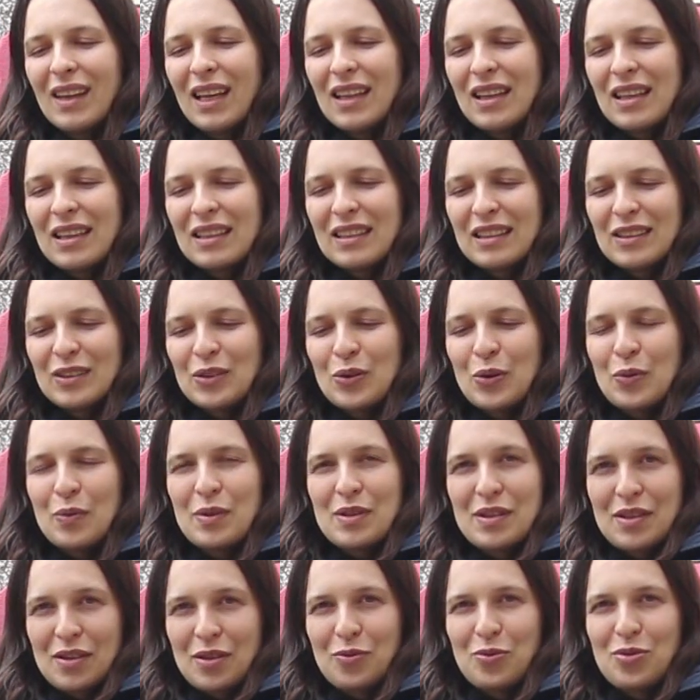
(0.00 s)
на,
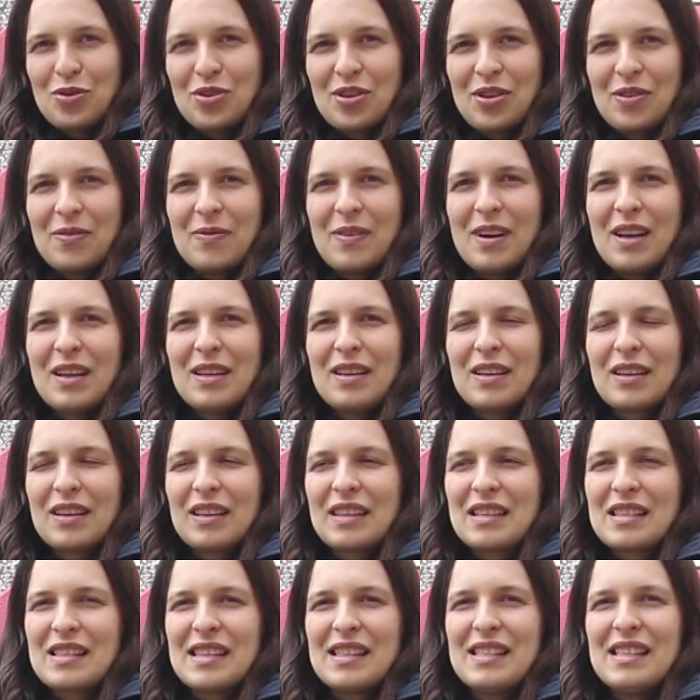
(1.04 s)
основываясь на научных фактах,
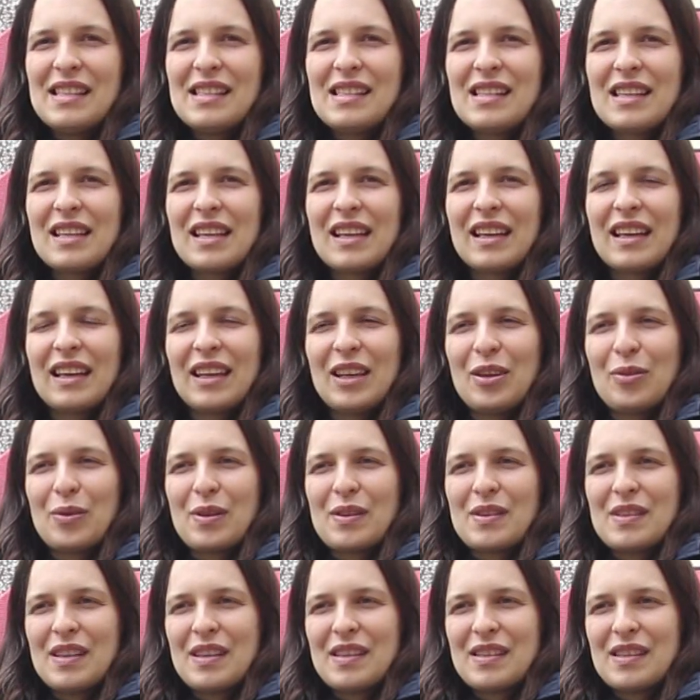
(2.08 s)
на статистике, какие у
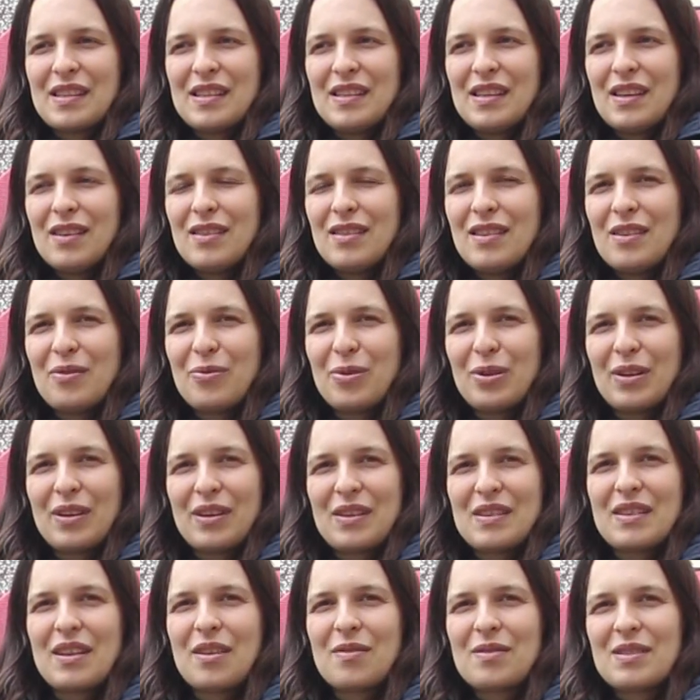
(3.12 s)
нас есть соседи. И вот
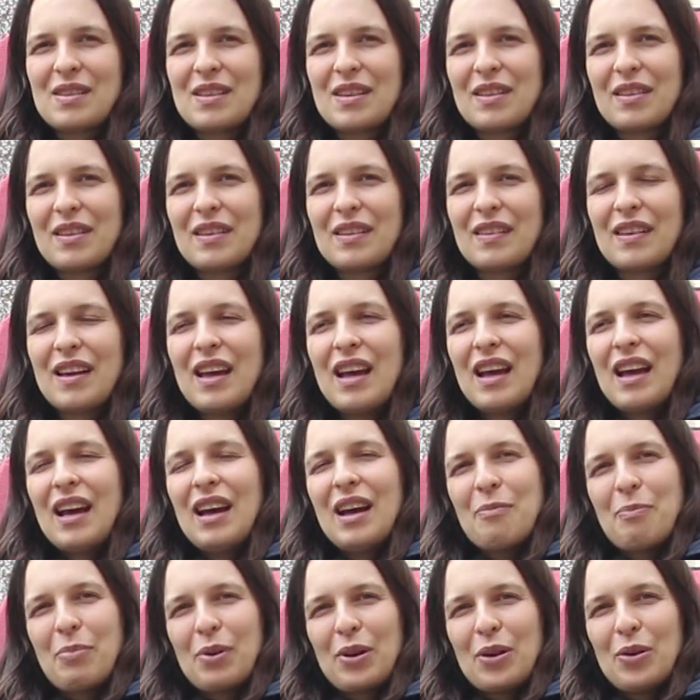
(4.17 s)
Ярослав сделает
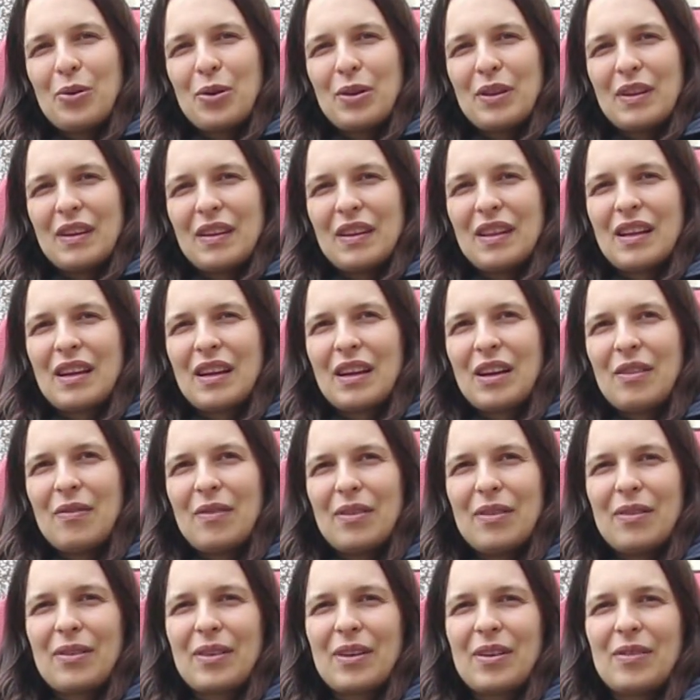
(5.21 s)
пролет на
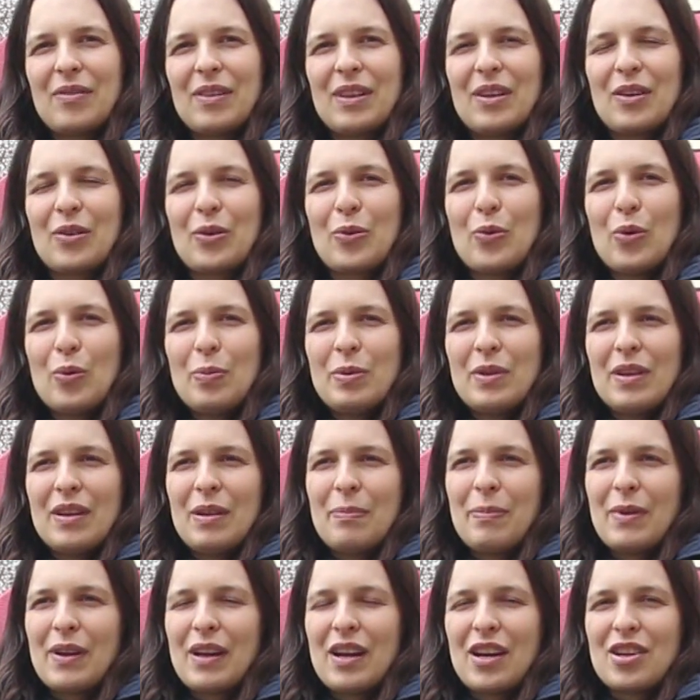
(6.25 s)
э, квадрокоптере
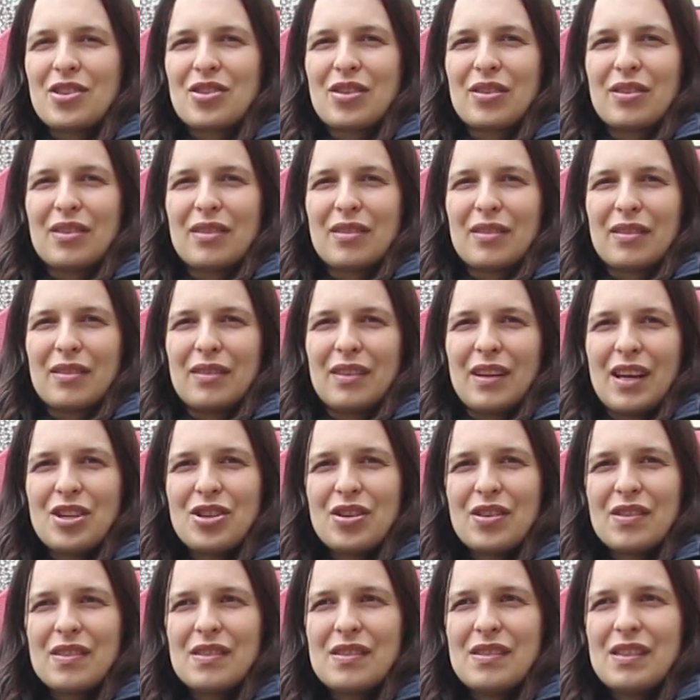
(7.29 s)
и покажет э,
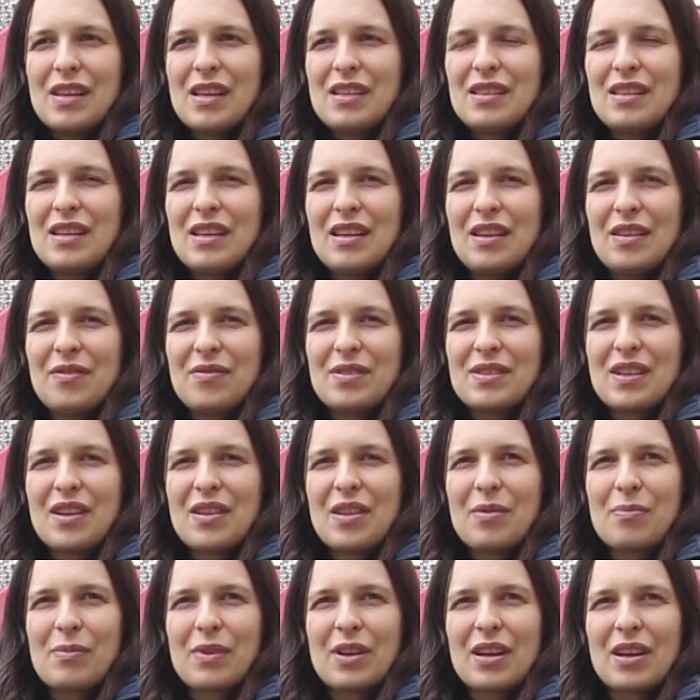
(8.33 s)
наших соседей и в
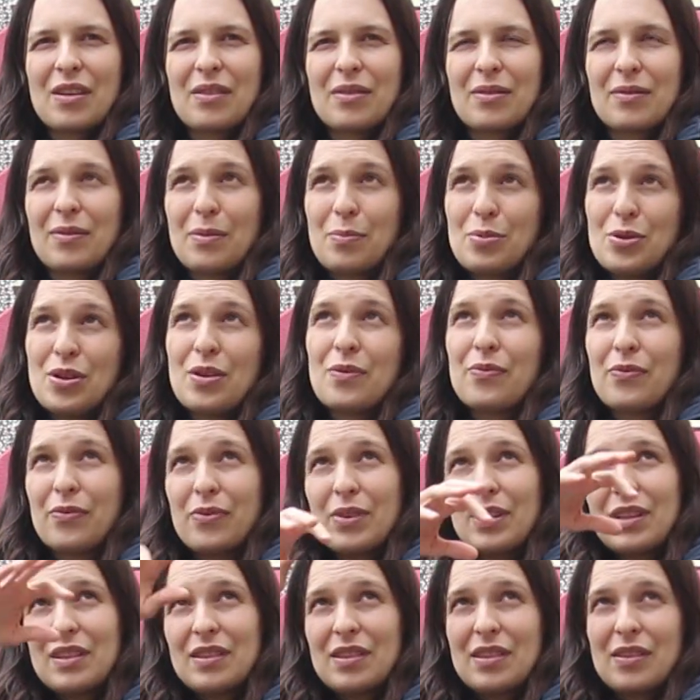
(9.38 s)
целом, как вообще
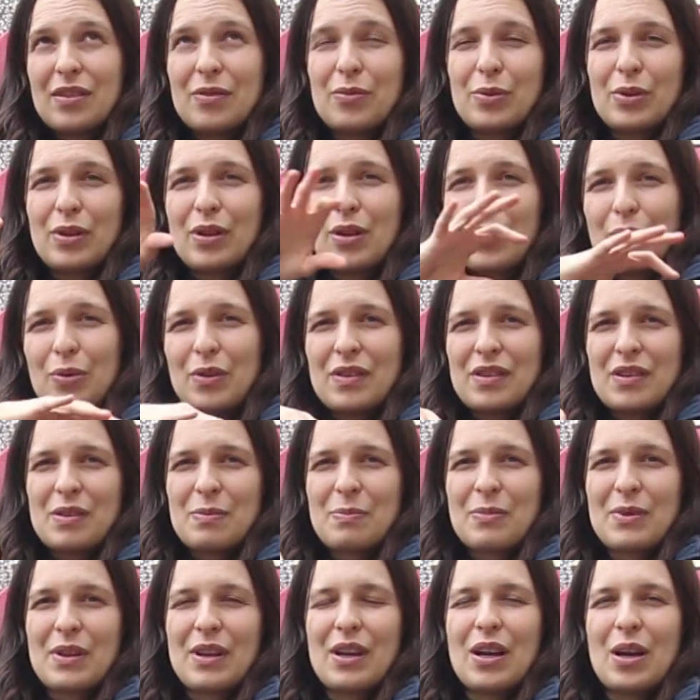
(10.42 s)
выглядят вот как у нас
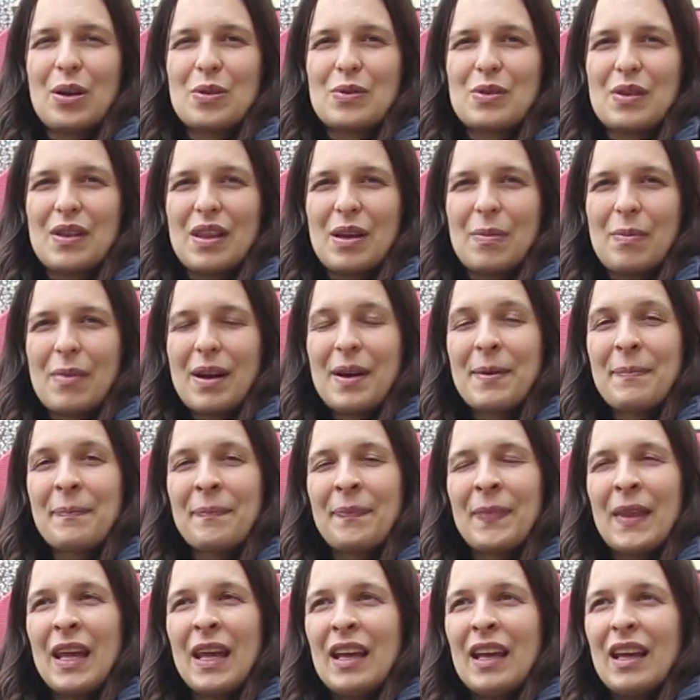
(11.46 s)
располагаются дома.
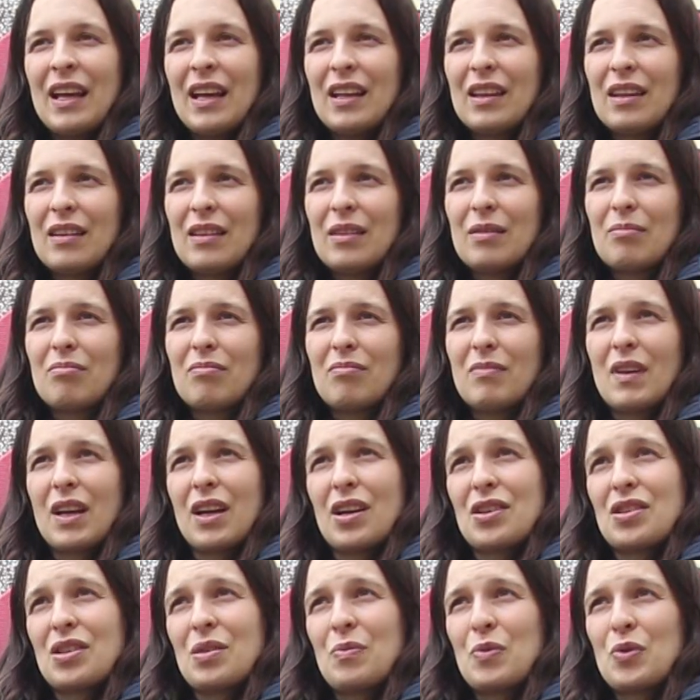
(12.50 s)
Это, мне
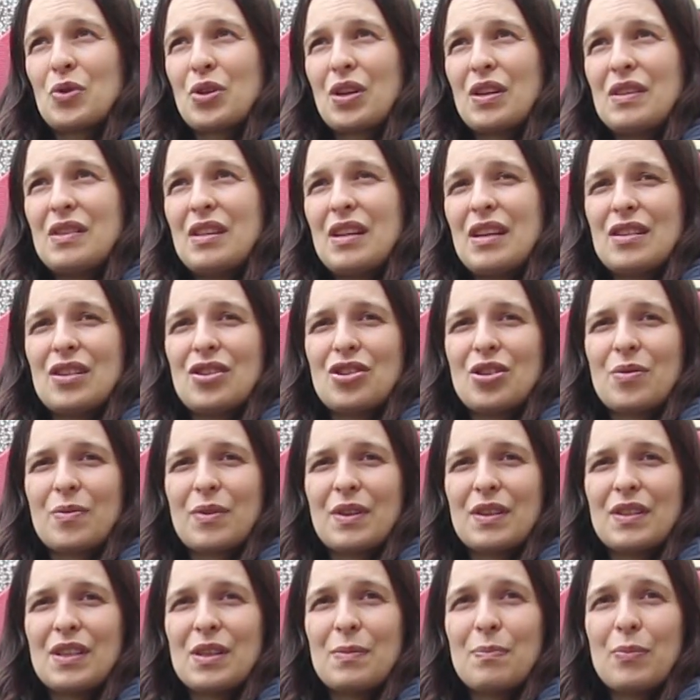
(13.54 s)
кажется, немножко интереснее, чем
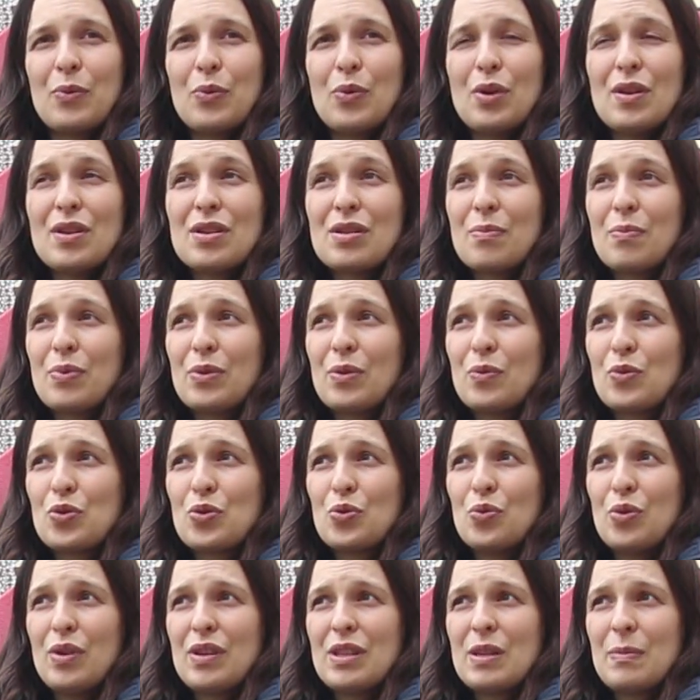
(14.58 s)
ходить по улицам, потому
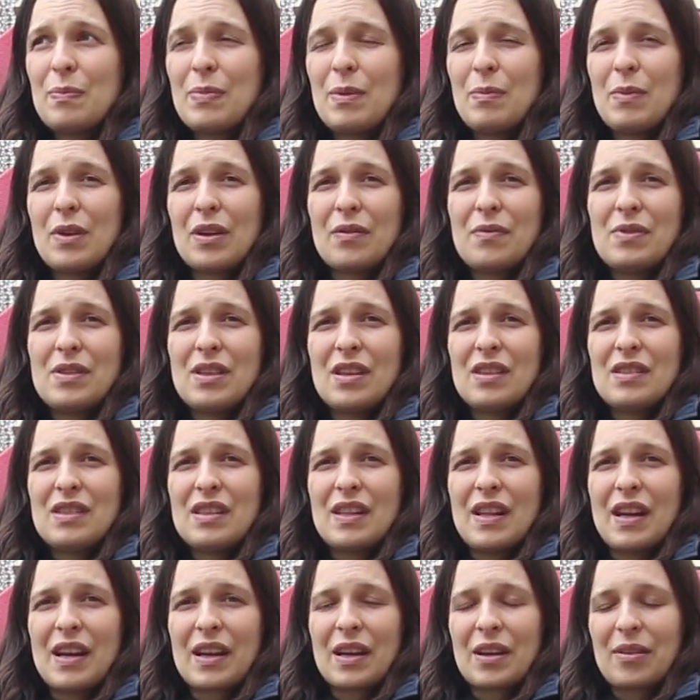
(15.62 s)
что улицы примерно все
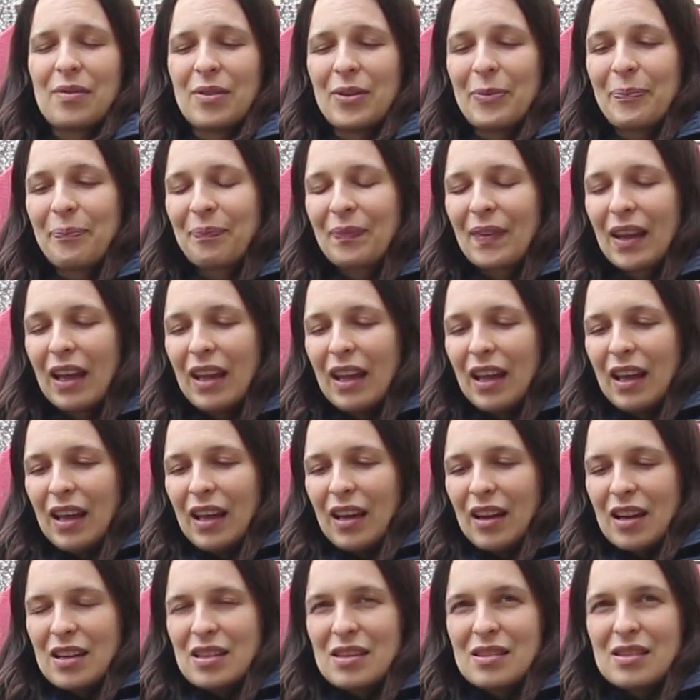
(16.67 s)
одинаковые. Плюс а